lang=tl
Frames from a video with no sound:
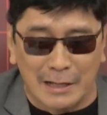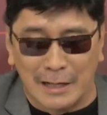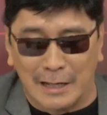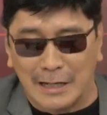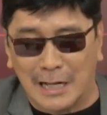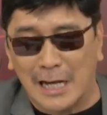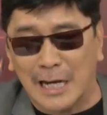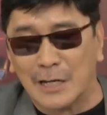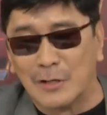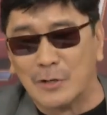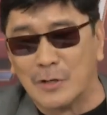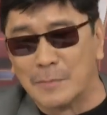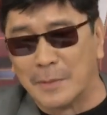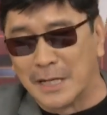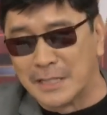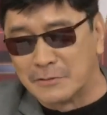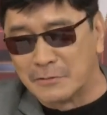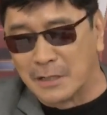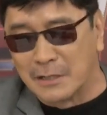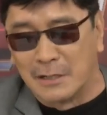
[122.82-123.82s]
larangan ho ng
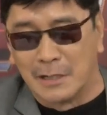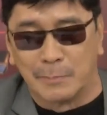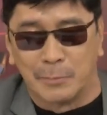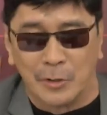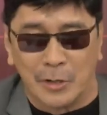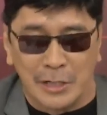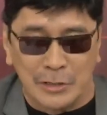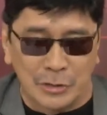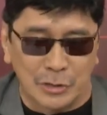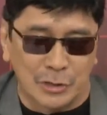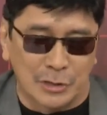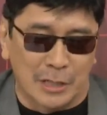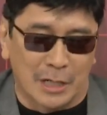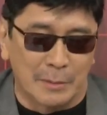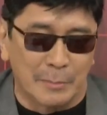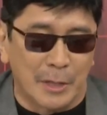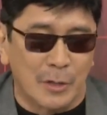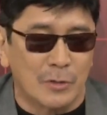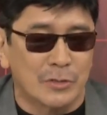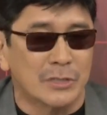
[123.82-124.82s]
mga drug operations na
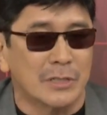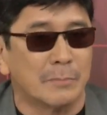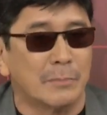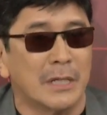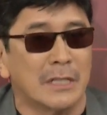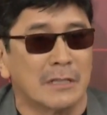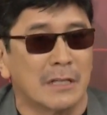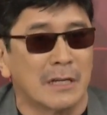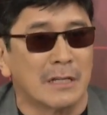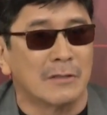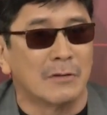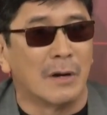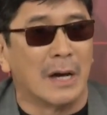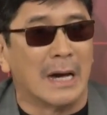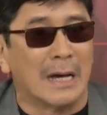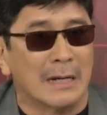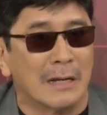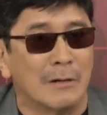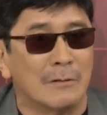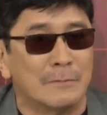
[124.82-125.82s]
kami ho sa bitag nung
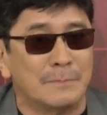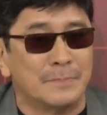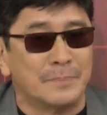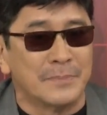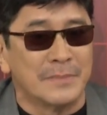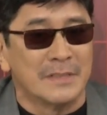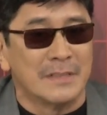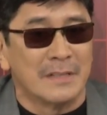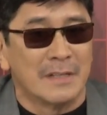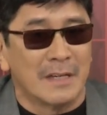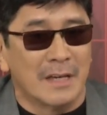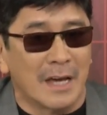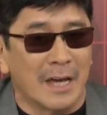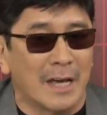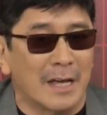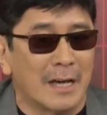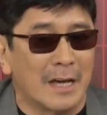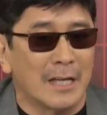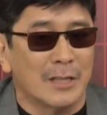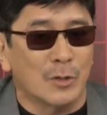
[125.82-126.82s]
araw.
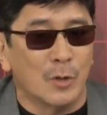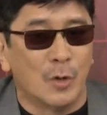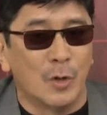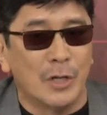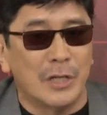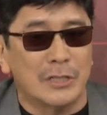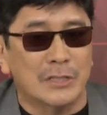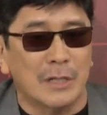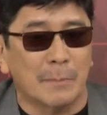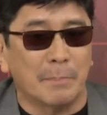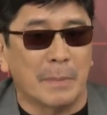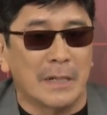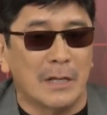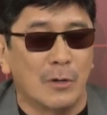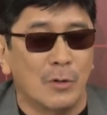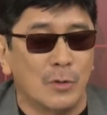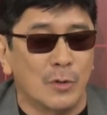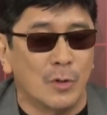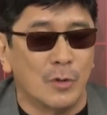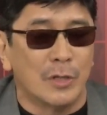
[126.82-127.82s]
Eh, ito ho'y sa
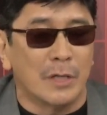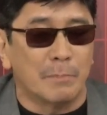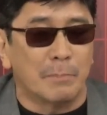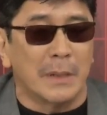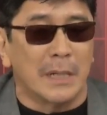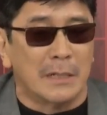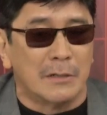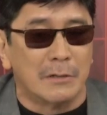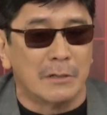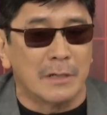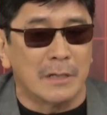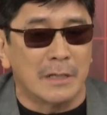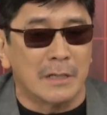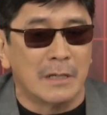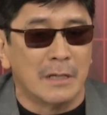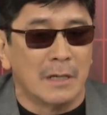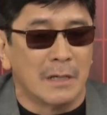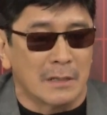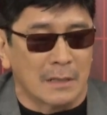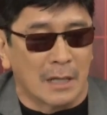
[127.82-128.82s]
panahon ho ni
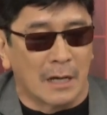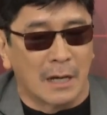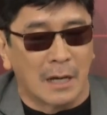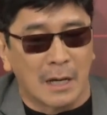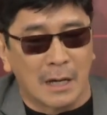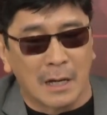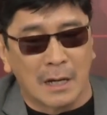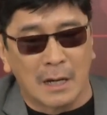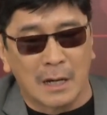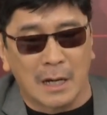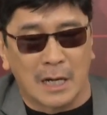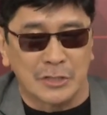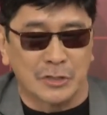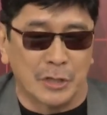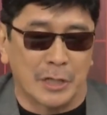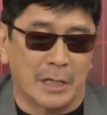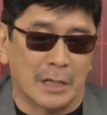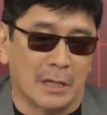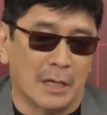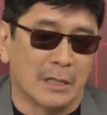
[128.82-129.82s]
Pinoy na
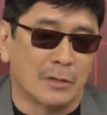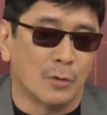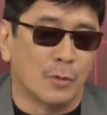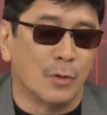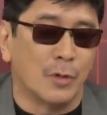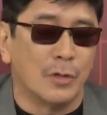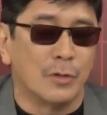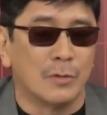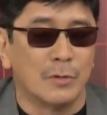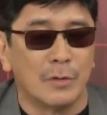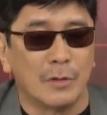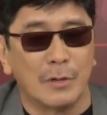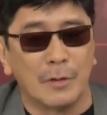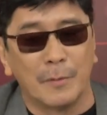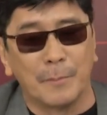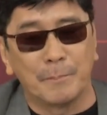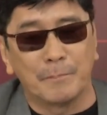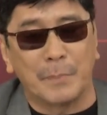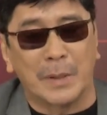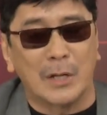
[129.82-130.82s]
kasi ito ho'y
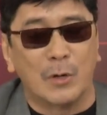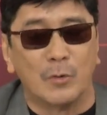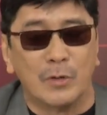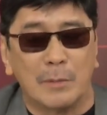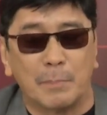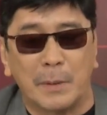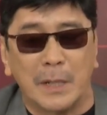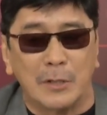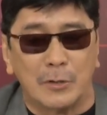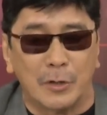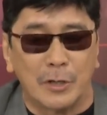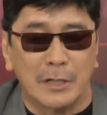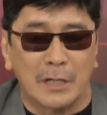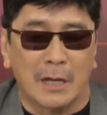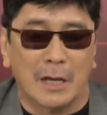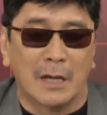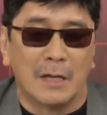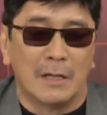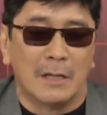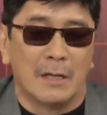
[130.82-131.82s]
yung panahon ni Pinoy
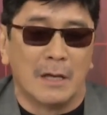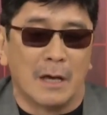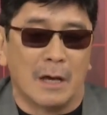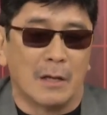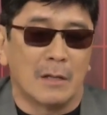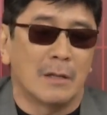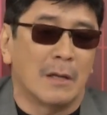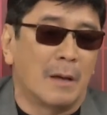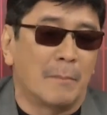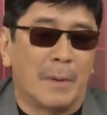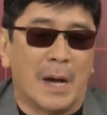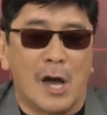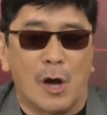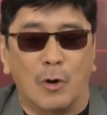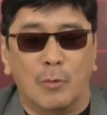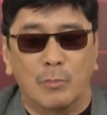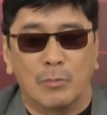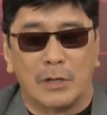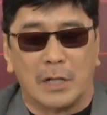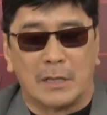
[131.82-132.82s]
na uh, mga
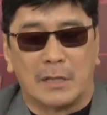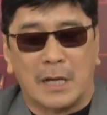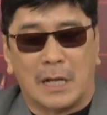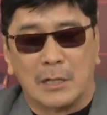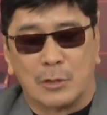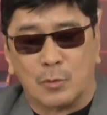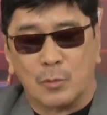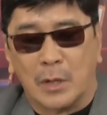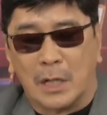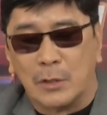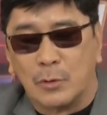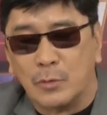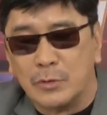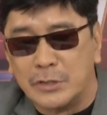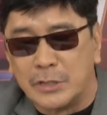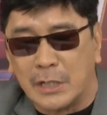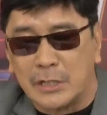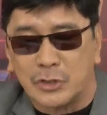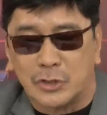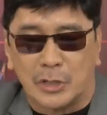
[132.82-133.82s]
komunidad tulad ho
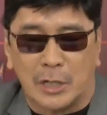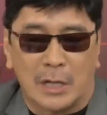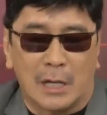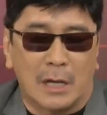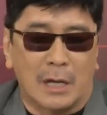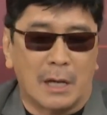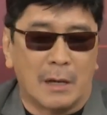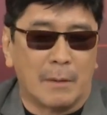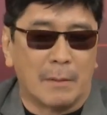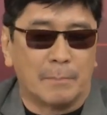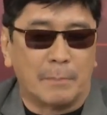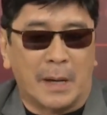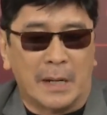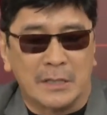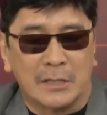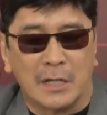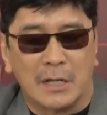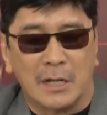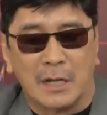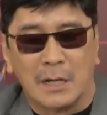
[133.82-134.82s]
dyan sa
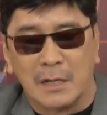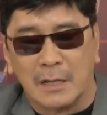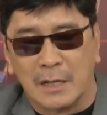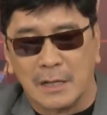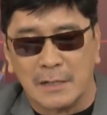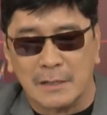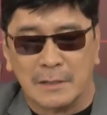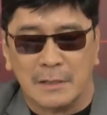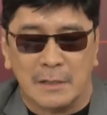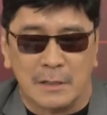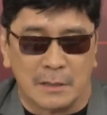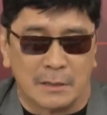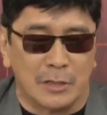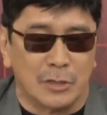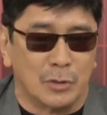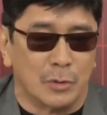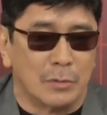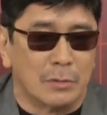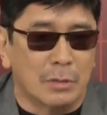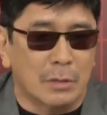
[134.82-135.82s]
parte ng uh,
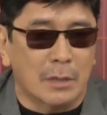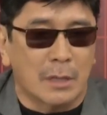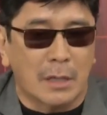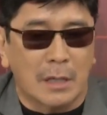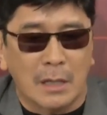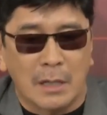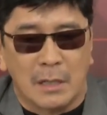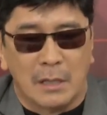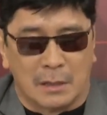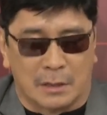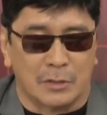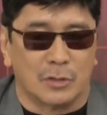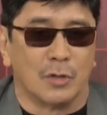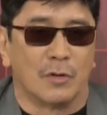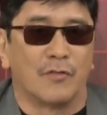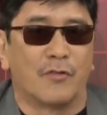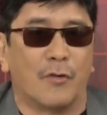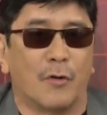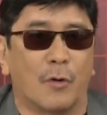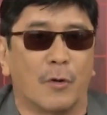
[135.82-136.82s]
Region 3,
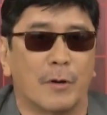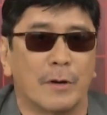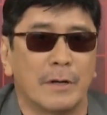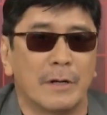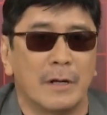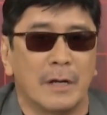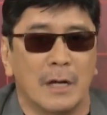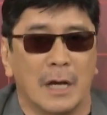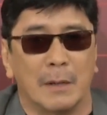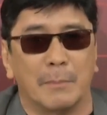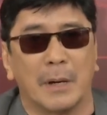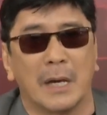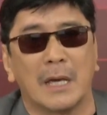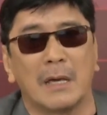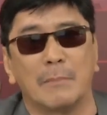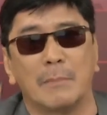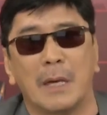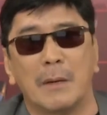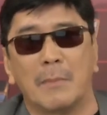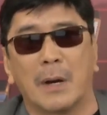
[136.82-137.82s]
Region 4,
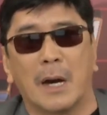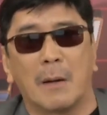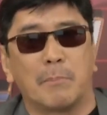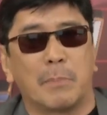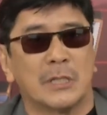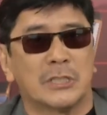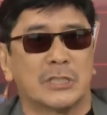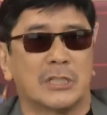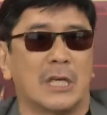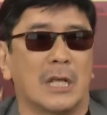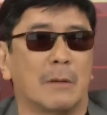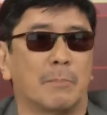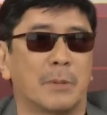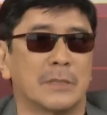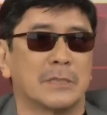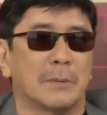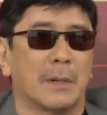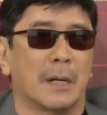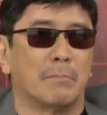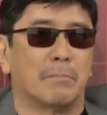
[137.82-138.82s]
abay may mga paskil
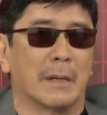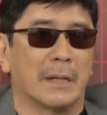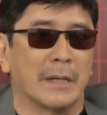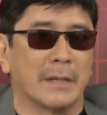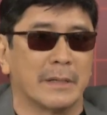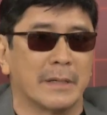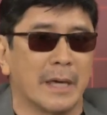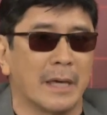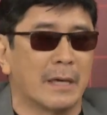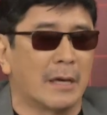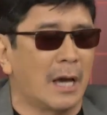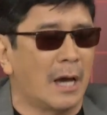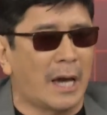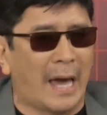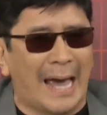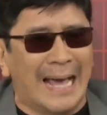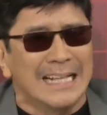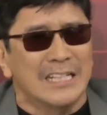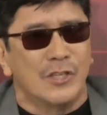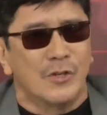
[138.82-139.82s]
pa sa mga barangay.
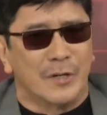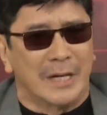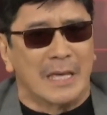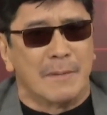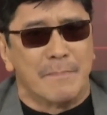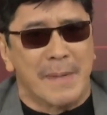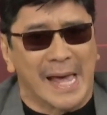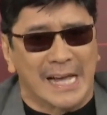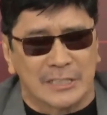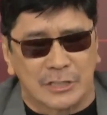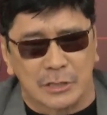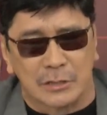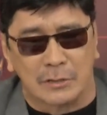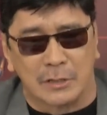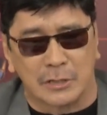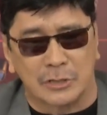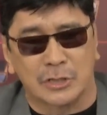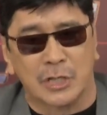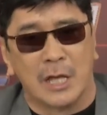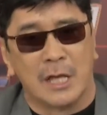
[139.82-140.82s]
Can you imagine
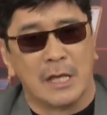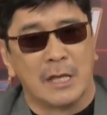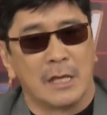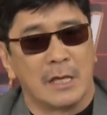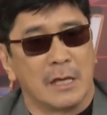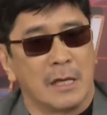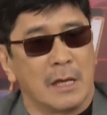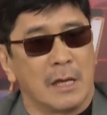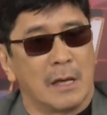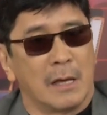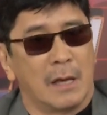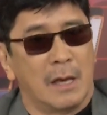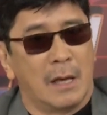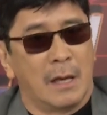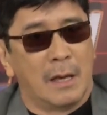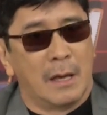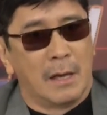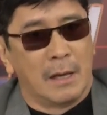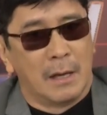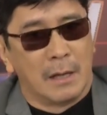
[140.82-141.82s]
this?
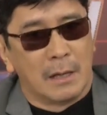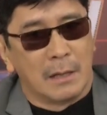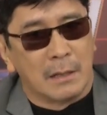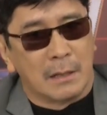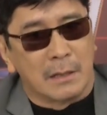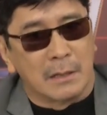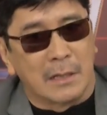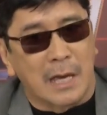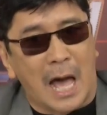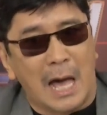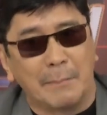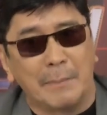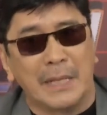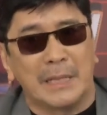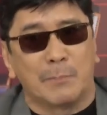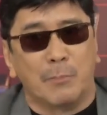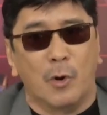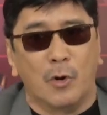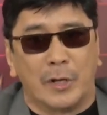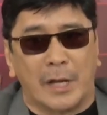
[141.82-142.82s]

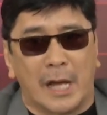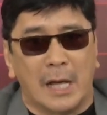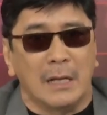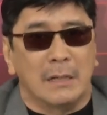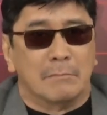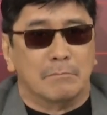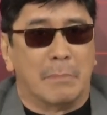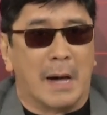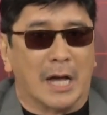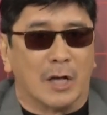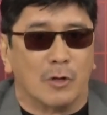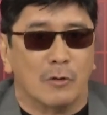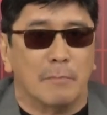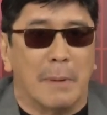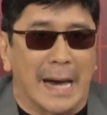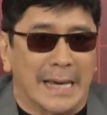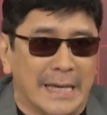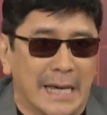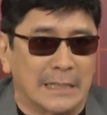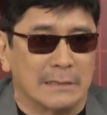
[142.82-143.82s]
Gamit muna bago
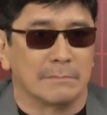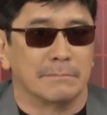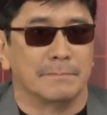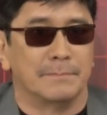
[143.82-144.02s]
bayad.